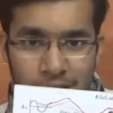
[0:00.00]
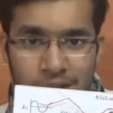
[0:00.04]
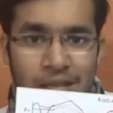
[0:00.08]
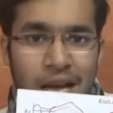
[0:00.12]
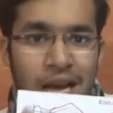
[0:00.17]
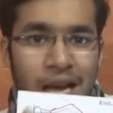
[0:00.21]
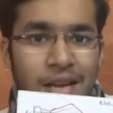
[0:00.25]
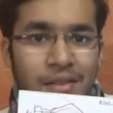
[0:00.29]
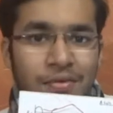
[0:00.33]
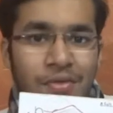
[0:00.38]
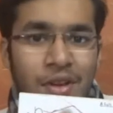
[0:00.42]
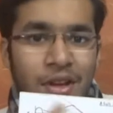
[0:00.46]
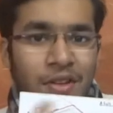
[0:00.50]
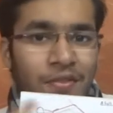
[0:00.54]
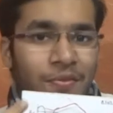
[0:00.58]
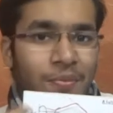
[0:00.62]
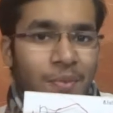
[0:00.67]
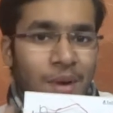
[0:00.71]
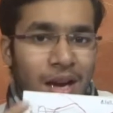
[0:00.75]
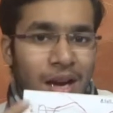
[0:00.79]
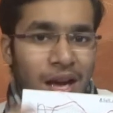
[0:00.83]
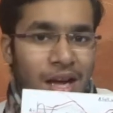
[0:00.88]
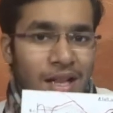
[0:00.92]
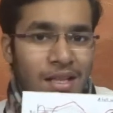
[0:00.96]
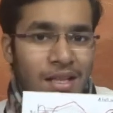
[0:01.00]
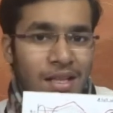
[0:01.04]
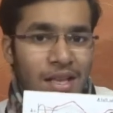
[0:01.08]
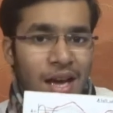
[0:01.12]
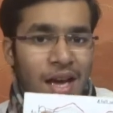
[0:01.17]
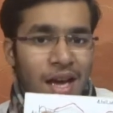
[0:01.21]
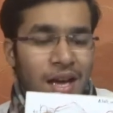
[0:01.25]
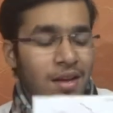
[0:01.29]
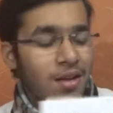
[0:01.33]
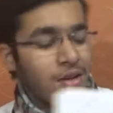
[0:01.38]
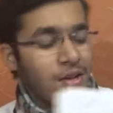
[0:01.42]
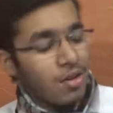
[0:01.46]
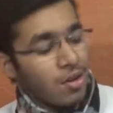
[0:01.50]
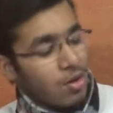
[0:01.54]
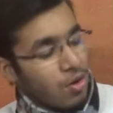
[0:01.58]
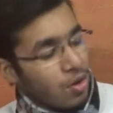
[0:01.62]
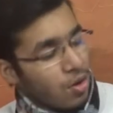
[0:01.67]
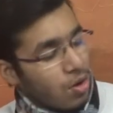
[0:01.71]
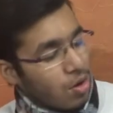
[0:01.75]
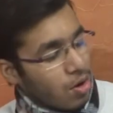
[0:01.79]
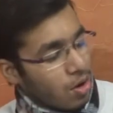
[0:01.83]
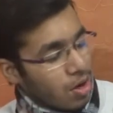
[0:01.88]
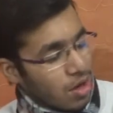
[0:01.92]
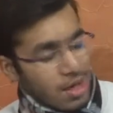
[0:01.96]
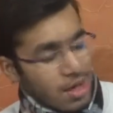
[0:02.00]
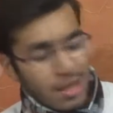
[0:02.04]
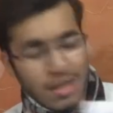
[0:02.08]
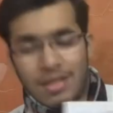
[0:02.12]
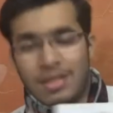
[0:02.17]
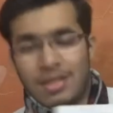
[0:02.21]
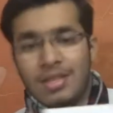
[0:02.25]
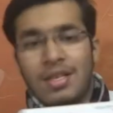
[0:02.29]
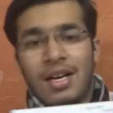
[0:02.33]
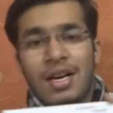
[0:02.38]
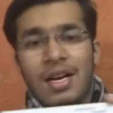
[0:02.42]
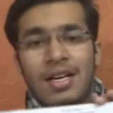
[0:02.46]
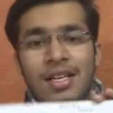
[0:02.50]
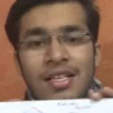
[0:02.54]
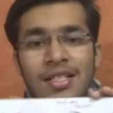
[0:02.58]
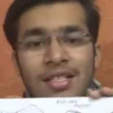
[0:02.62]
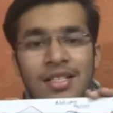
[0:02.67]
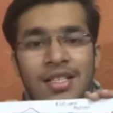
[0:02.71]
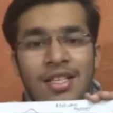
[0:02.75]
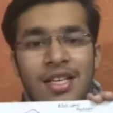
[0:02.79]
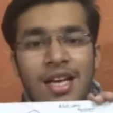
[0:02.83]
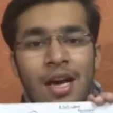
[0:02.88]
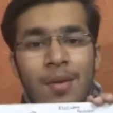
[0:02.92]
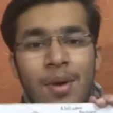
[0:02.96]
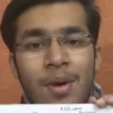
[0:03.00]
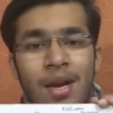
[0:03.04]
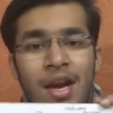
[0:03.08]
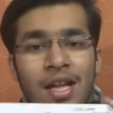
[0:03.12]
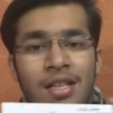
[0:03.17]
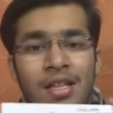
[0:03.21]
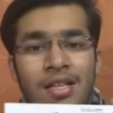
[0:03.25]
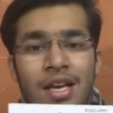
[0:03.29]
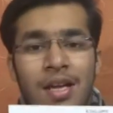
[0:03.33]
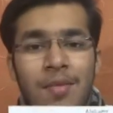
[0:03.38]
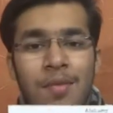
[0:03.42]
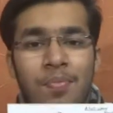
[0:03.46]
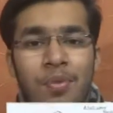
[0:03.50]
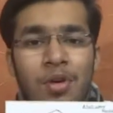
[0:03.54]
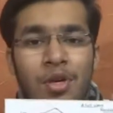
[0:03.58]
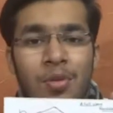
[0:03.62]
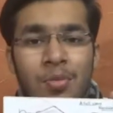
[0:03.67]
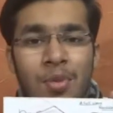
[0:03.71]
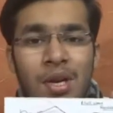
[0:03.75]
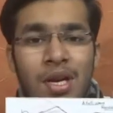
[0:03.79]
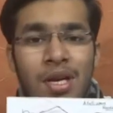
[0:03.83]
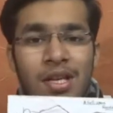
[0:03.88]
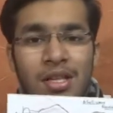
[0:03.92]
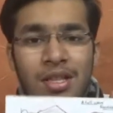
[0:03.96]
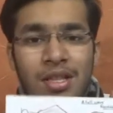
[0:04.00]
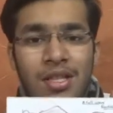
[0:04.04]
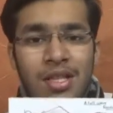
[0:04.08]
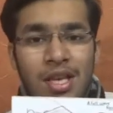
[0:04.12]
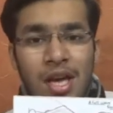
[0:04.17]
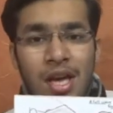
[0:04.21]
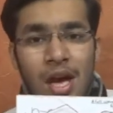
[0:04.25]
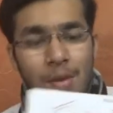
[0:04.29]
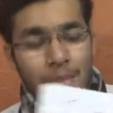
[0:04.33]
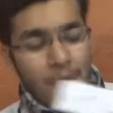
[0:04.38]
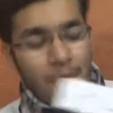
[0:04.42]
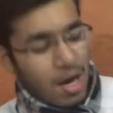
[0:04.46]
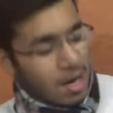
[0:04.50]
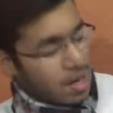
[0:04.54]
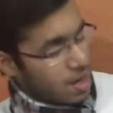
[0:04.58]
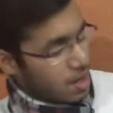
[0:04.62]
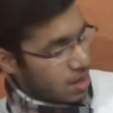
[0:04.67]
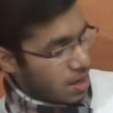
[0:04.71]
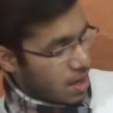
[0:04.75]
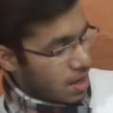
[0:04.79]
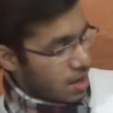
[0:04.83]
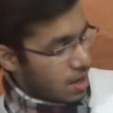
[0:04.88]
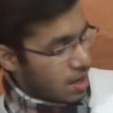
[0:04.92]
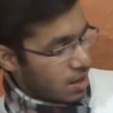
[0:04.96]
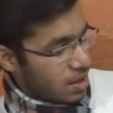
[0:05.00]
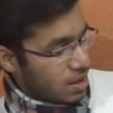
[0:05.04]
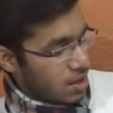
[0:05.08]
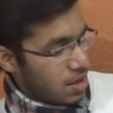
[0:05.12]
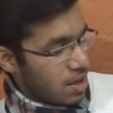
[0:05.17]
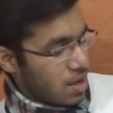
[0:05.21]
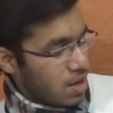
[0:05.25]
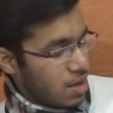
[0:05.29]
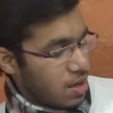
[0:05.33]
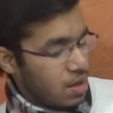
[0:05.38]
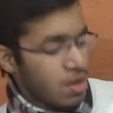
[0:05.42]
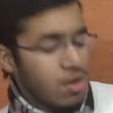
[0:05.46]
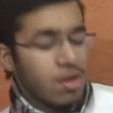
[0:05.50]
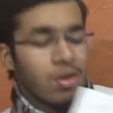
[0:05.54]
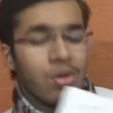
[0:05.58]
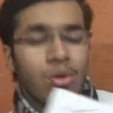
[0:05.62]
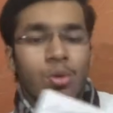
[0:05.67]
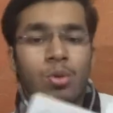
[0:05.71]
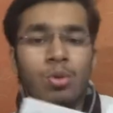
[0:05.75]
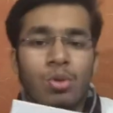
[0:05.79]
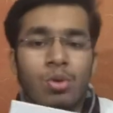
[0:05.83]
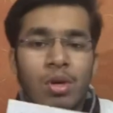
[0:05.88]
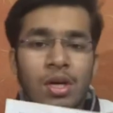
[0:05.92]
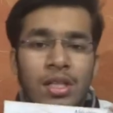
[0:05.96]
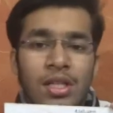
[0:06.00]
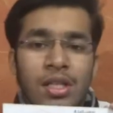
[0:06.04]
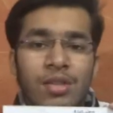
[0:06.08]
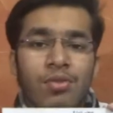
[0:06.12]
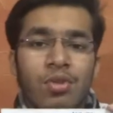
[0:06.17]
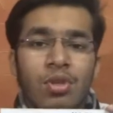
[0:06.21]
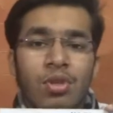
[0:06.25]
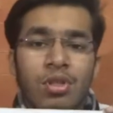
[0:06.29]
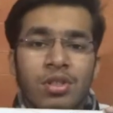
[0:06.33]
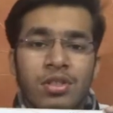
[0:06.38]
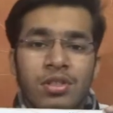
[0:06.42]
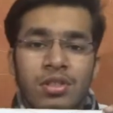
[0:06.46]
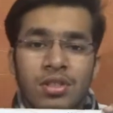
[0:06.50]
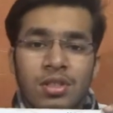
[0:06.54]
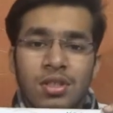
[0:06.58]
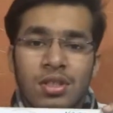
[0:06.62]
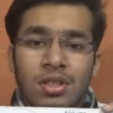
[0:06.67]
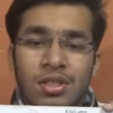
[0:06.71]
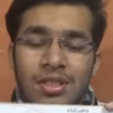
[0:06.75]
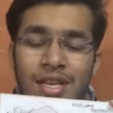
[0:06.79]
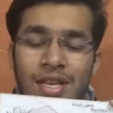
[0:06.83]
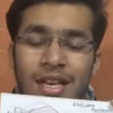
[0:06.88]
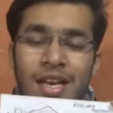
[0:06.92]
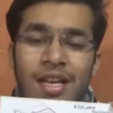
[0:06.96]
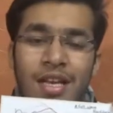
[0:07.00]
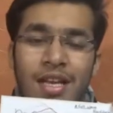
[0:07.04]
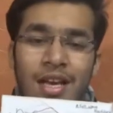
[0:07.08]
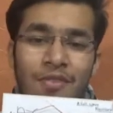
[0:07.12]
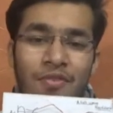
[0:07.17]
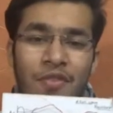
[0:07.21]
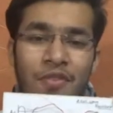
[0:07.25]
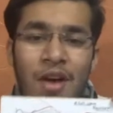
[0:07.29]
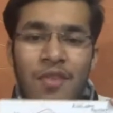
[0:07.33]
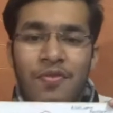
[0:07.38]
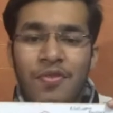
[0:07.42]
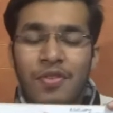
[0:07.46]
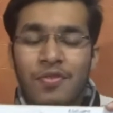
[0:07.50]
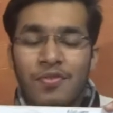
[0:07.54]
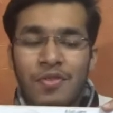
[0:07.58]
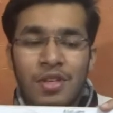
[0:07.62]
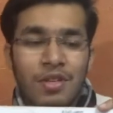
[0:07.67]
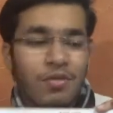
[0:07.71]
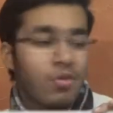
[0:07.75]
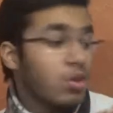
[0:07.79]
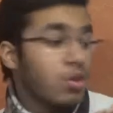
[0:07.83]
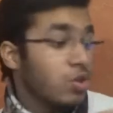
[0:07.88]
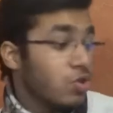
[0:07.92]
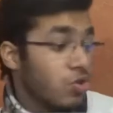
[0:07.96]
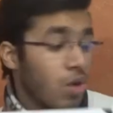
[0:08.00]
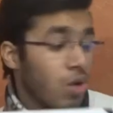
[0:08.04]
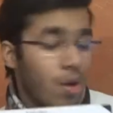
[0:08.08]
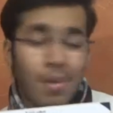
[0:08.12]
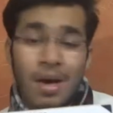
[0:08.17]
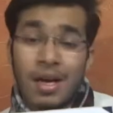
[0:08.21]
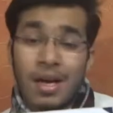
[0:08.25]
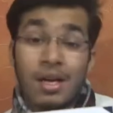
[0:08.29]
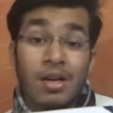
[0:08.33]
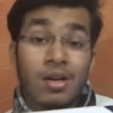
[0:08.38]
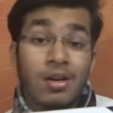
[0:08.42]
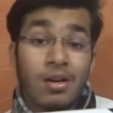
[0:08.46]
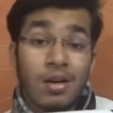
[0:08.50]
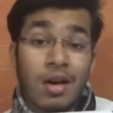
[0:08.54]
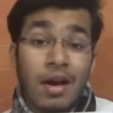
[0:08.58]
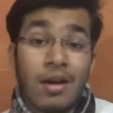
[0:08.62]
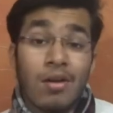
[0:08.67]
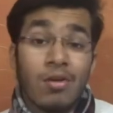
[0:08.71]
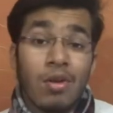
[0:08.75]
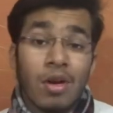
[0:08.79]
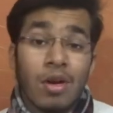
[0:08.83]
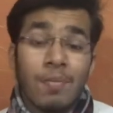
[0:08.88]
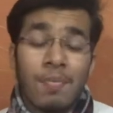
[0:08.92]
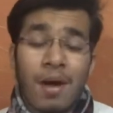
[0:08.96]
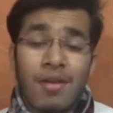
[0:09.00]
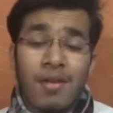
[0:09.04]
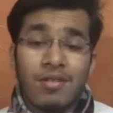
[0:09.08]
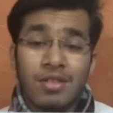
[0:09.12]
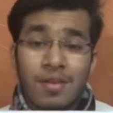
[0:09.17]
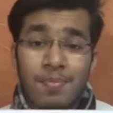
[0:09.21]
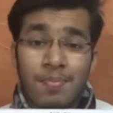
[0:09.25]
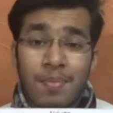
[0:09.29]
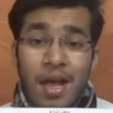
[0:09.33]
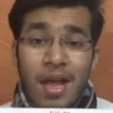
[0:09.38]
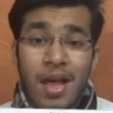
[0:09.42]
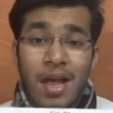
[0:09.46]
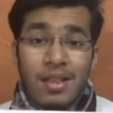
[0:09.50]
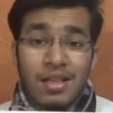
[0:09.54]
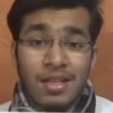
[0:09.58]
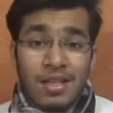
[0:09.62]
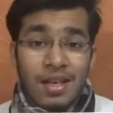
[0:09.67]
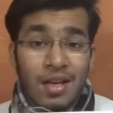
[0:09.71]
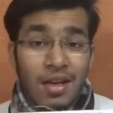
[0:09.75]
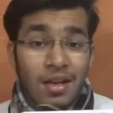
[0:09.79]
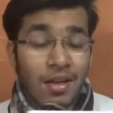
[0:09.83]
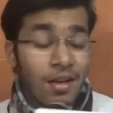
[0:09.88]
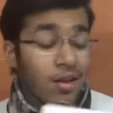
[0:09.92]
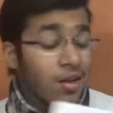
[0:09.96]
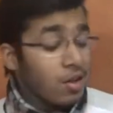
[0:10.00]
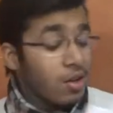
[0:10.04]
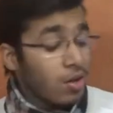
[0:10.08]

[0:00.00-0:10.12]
साइन वेव बना दिया है और एक इसका डीसी का बना दिया इनपुट में लिख दिया हमारा क्या कहते हैं 220 वोल्ट्स से लेकर 550 वोल्ट जो हमारा रेगुलर पावर सप्लाई आती है